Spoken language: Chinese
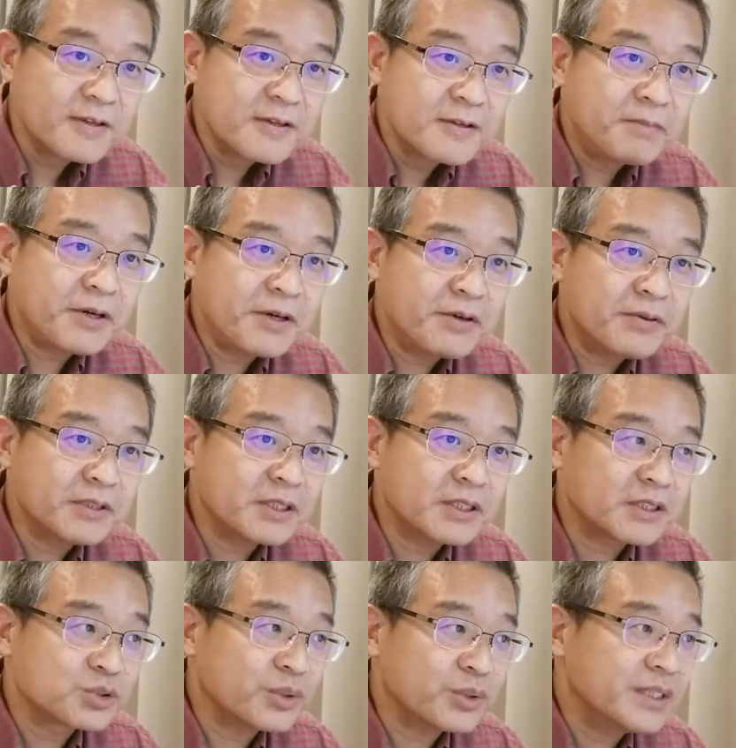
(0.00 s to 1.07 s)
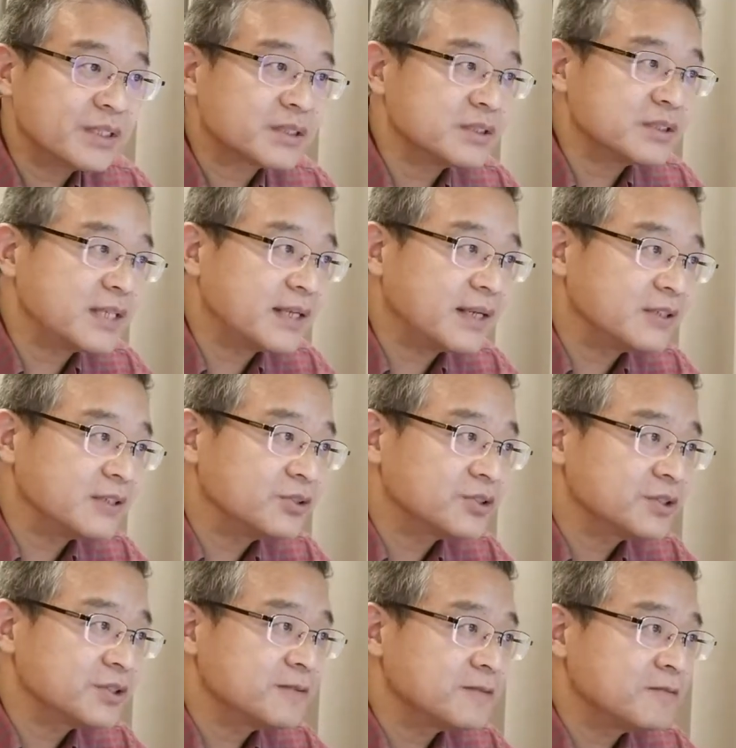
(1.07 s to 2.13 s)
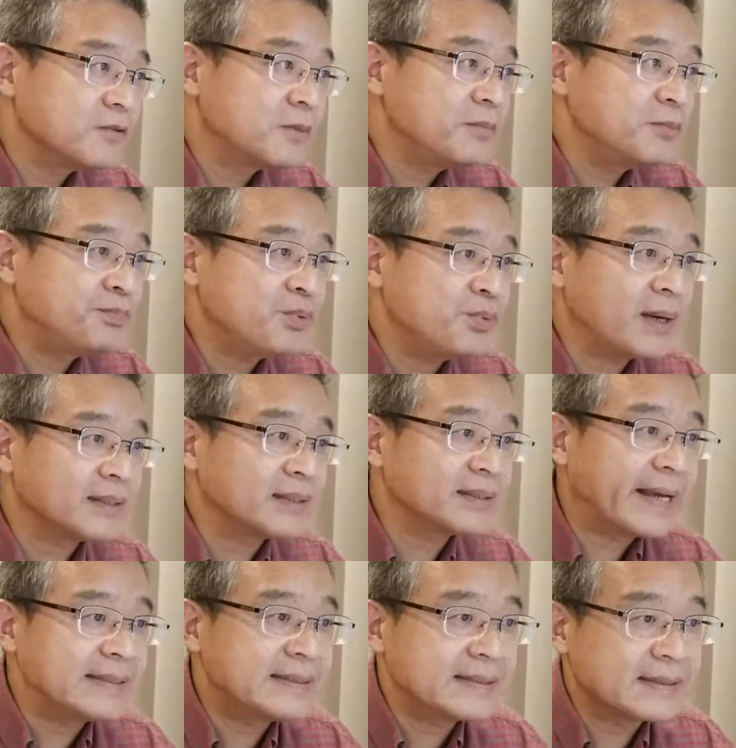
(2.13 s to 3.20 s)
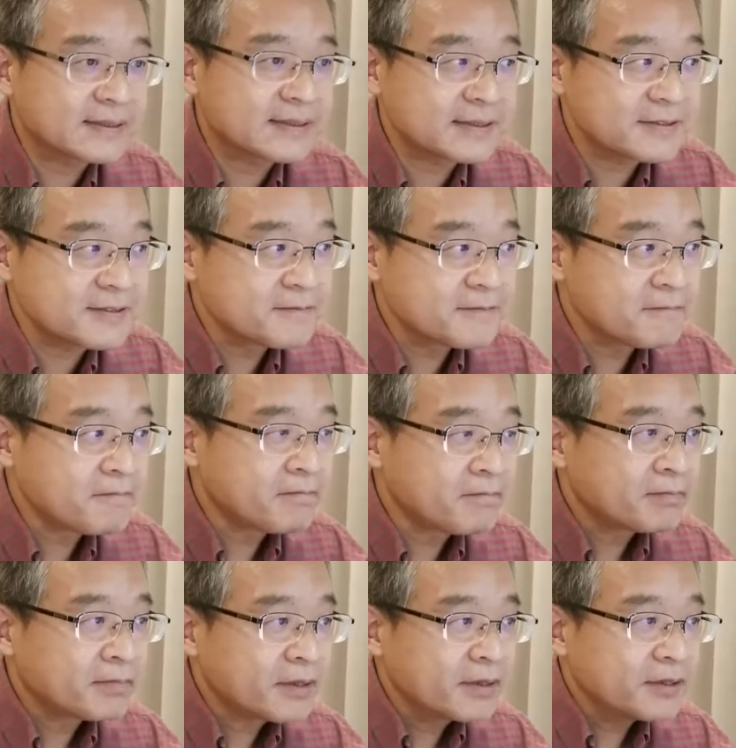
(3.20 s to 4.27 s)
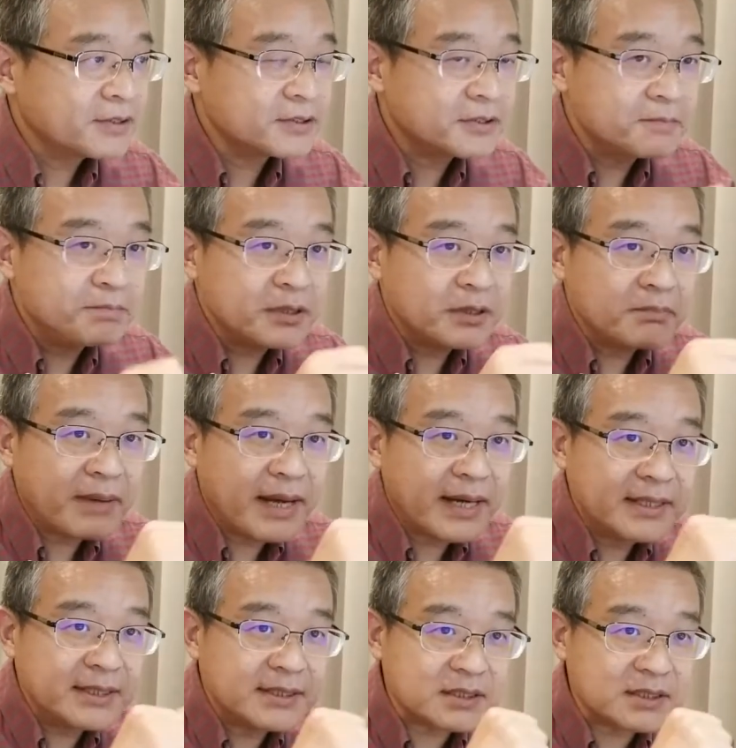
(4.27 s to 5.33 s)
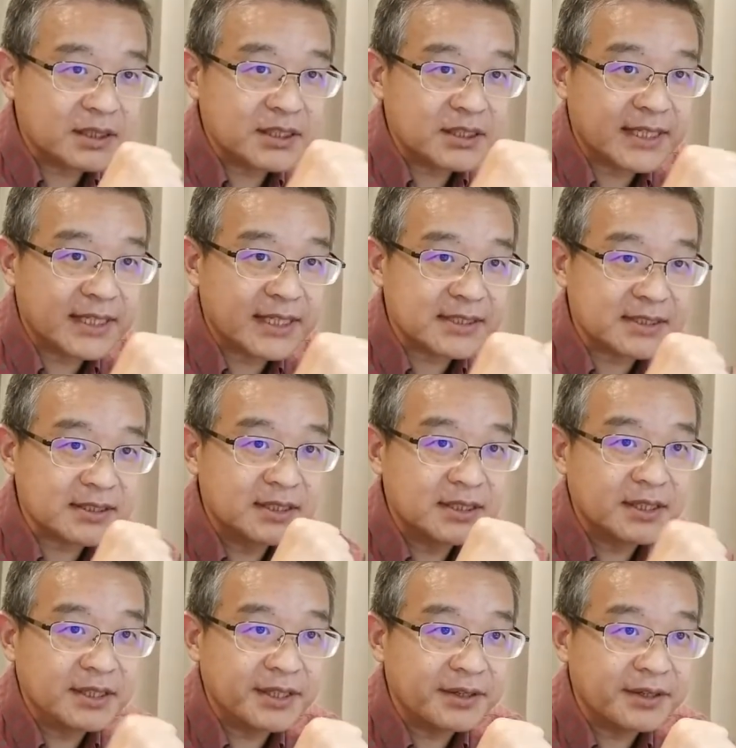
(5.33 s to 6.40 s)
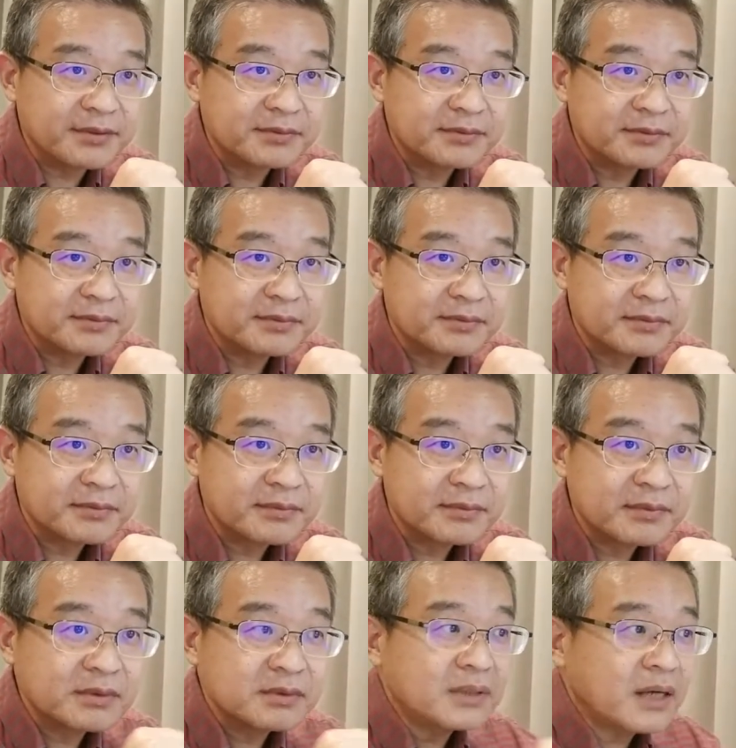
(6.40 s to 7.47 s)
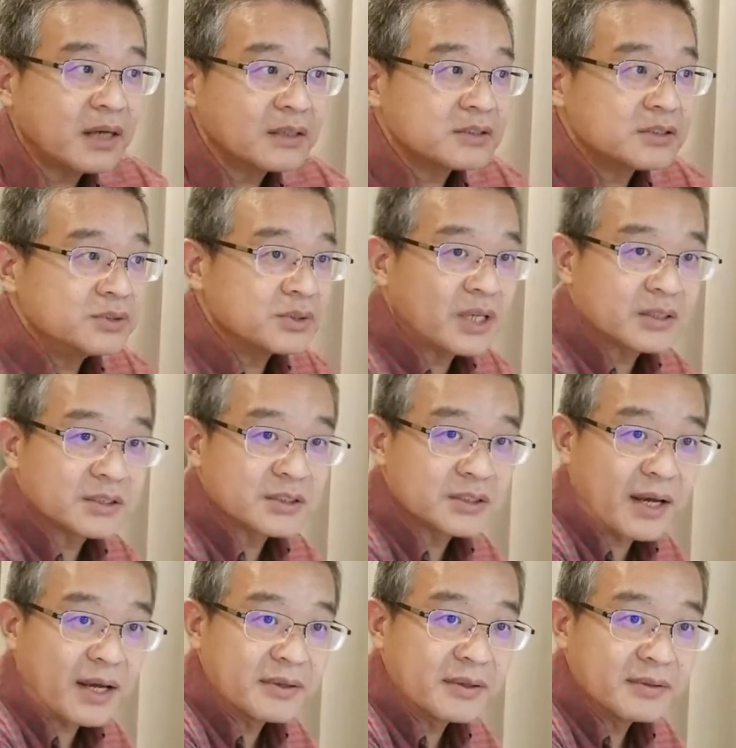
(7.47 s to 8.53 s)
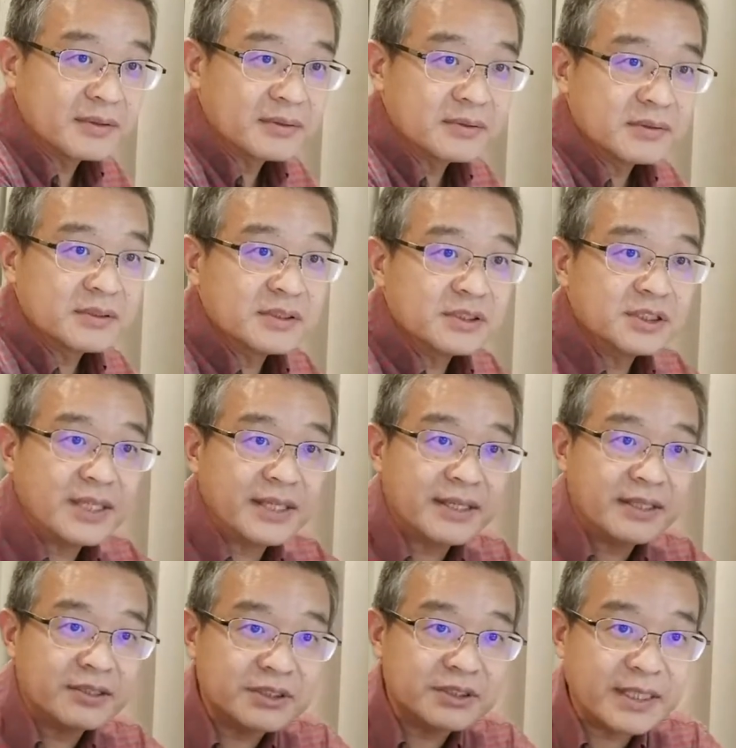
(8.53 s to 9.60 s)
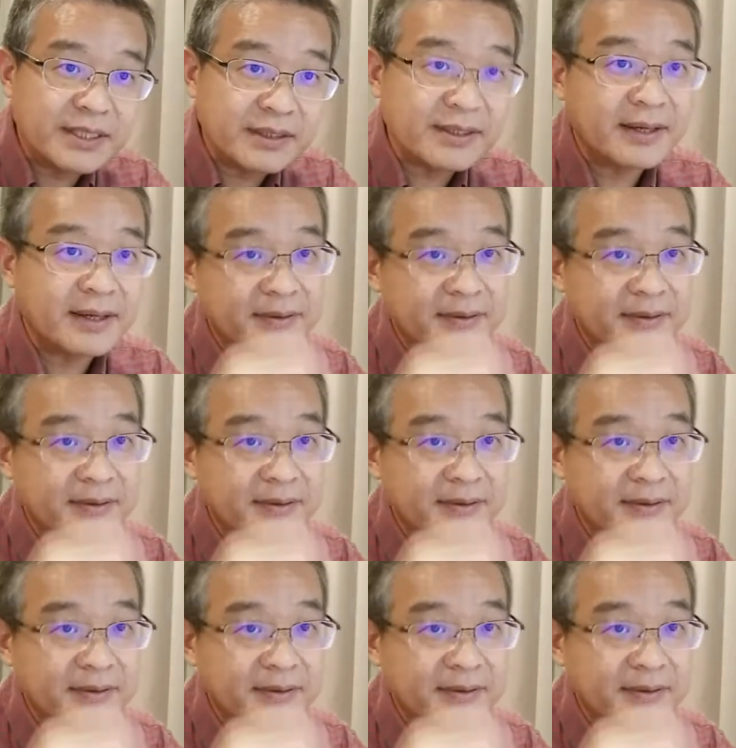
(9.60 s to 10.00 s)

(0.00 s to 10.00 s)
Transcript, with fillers: 背后我想说一个事儿在哪就是我们不管谈任何事儿，就是不能把历史和现实割裂，当时就当时谈，现在就现在谈。